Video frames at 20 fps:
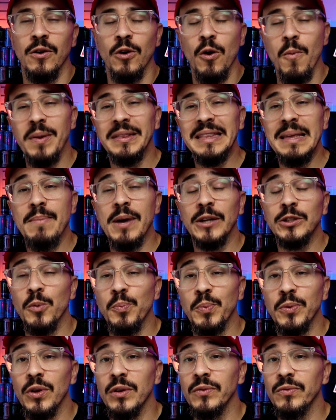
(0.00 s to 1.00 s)
Comenta aí embaixo
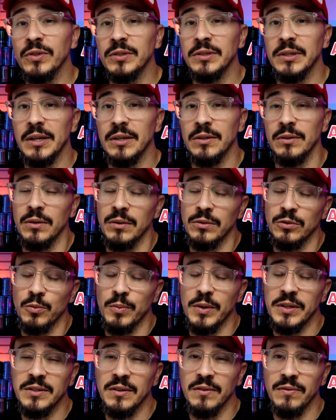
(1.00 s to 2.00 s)
a opinião de vocês
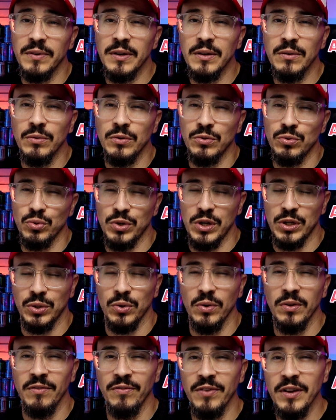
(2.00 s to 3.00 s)
sobre esse vídeo e
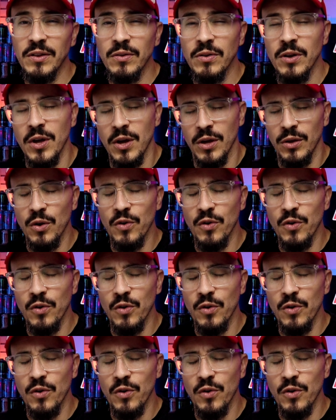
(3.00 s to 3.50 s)
sugestão de vídeo.